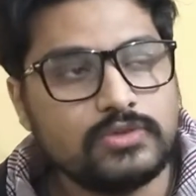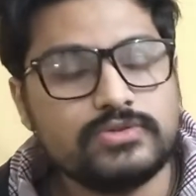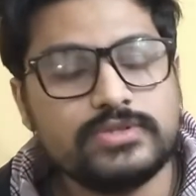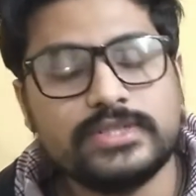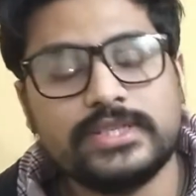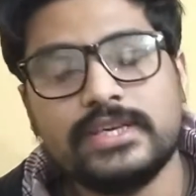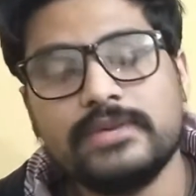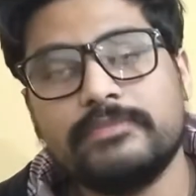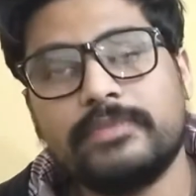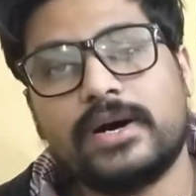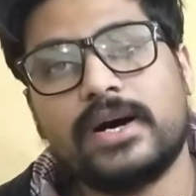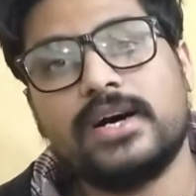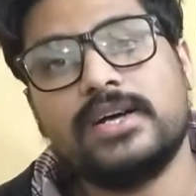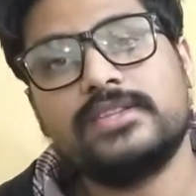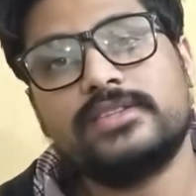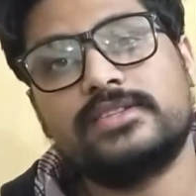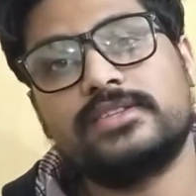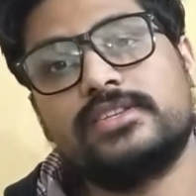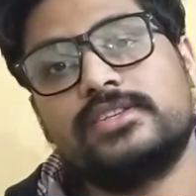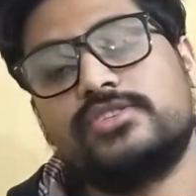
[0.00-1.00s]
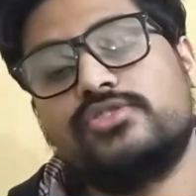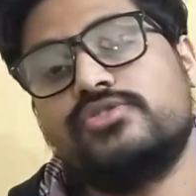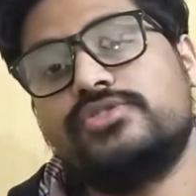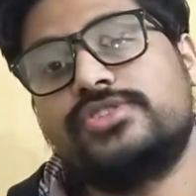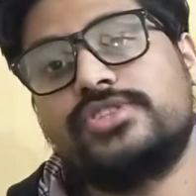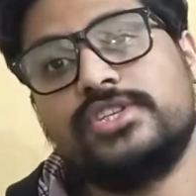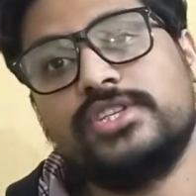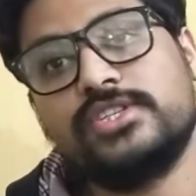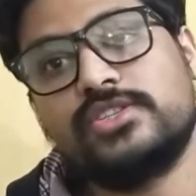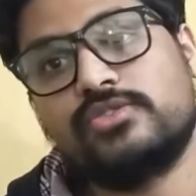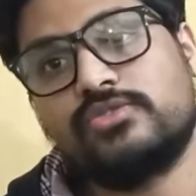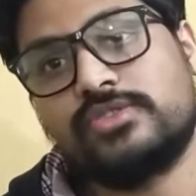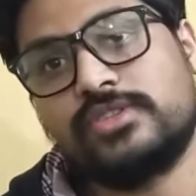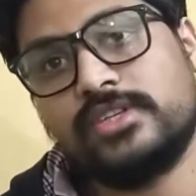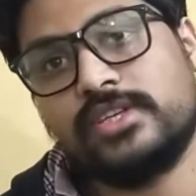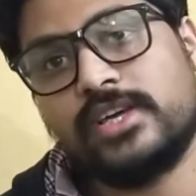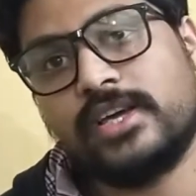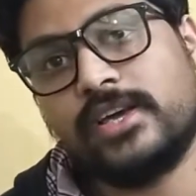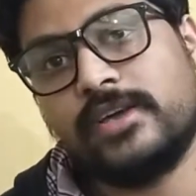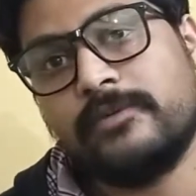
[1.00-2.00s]
उसके बाद जो चीज़
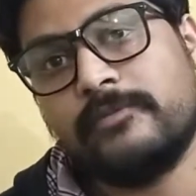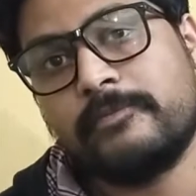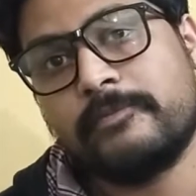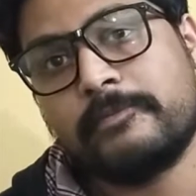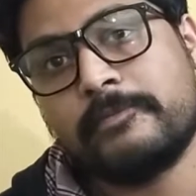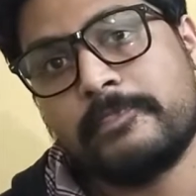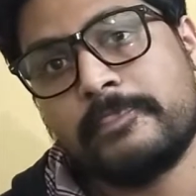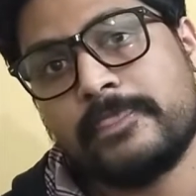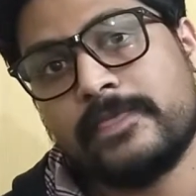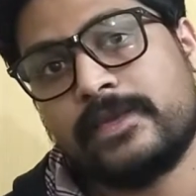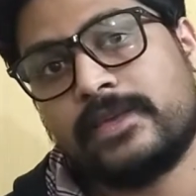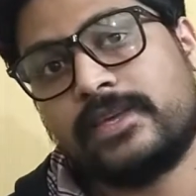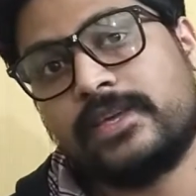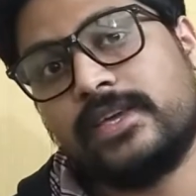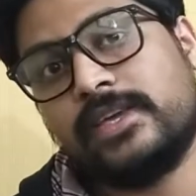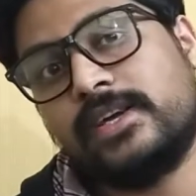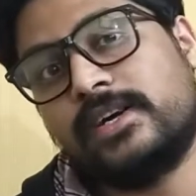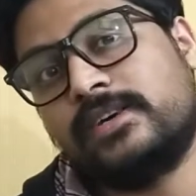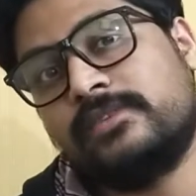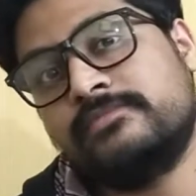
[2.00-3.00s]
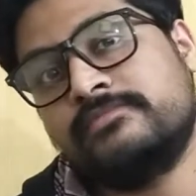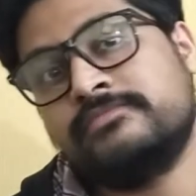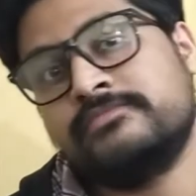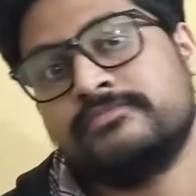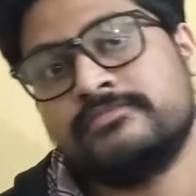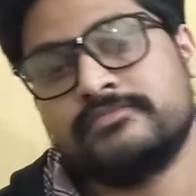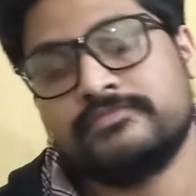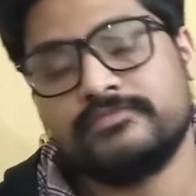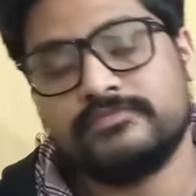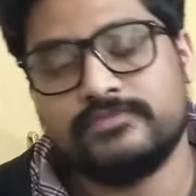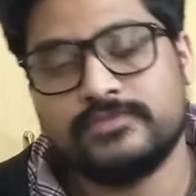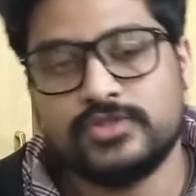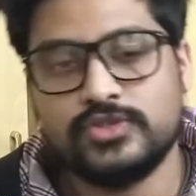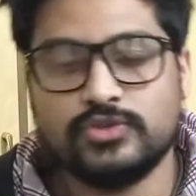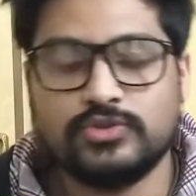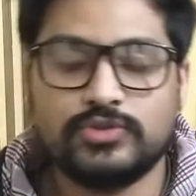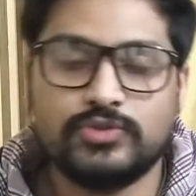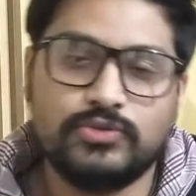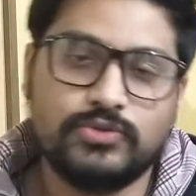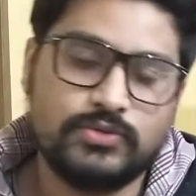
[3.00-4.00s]
होती है कि हम
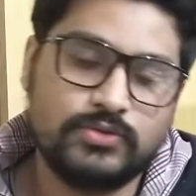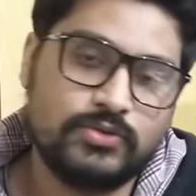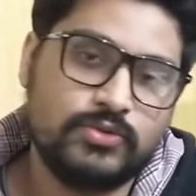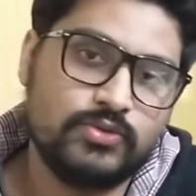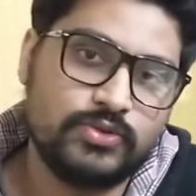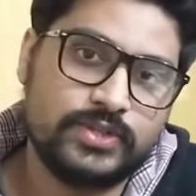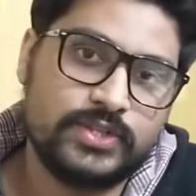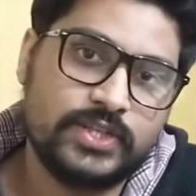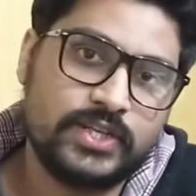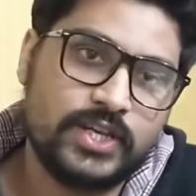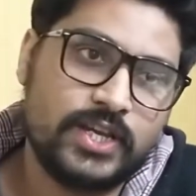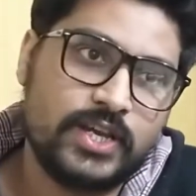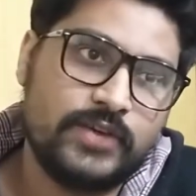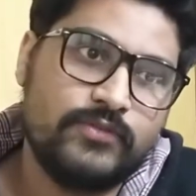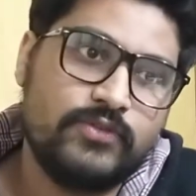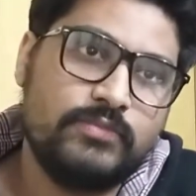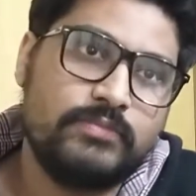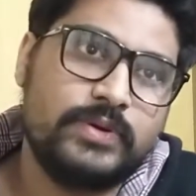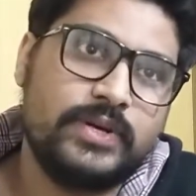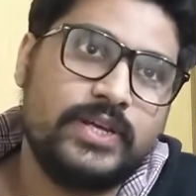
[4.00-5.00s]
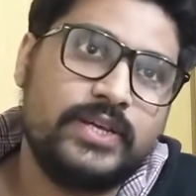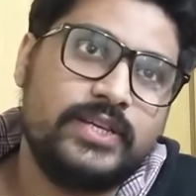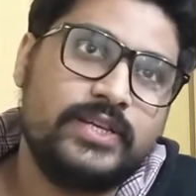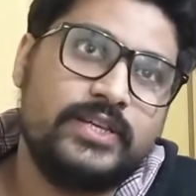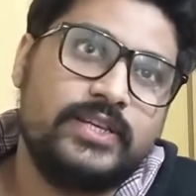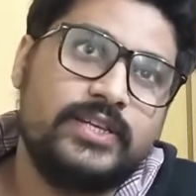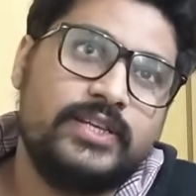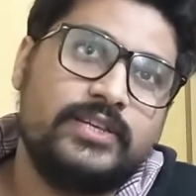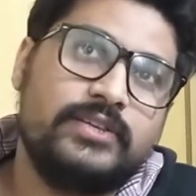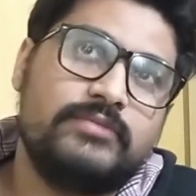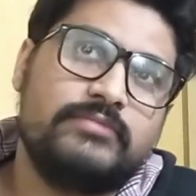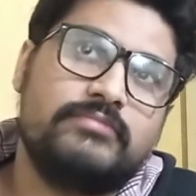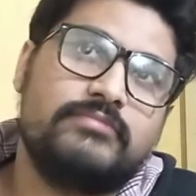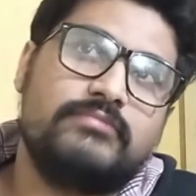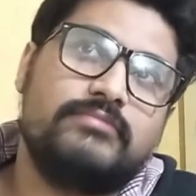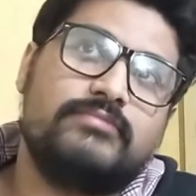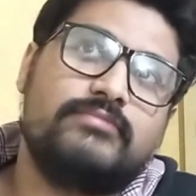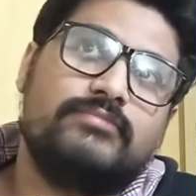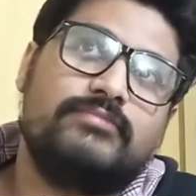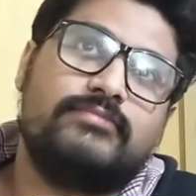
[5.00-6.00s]
जो होते हैं वो बड़े ही
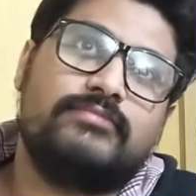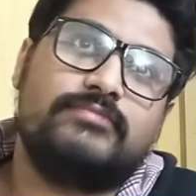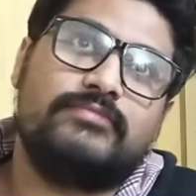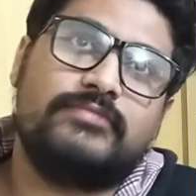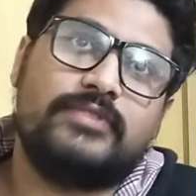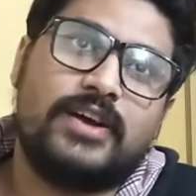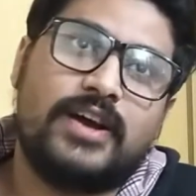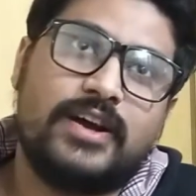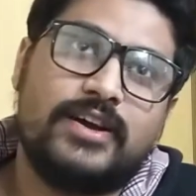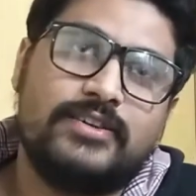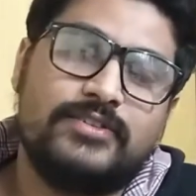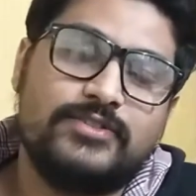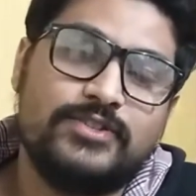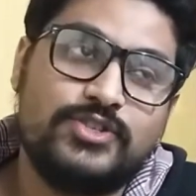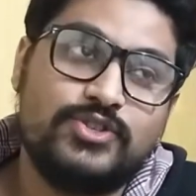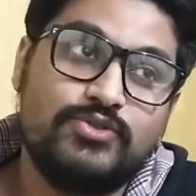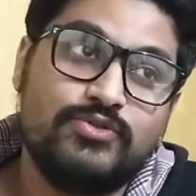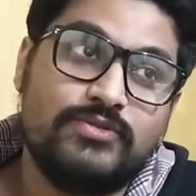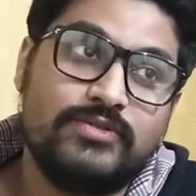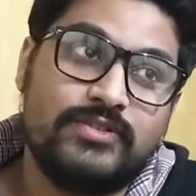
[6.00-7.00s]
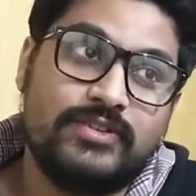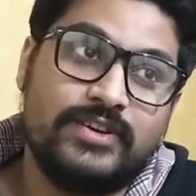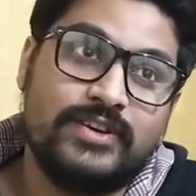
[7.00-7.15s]
जो